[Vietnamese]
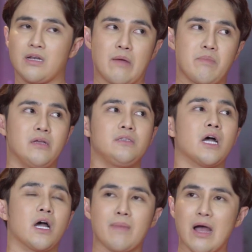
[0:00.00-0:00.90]
là biển
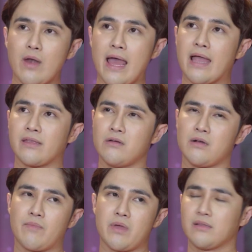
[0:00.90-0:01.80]
trời bao la, như
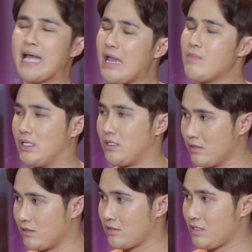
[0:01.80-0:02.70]
là biển Thái Bình
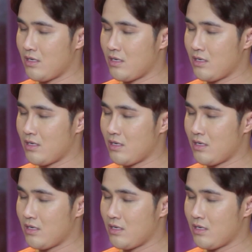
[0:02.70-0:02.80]
Dương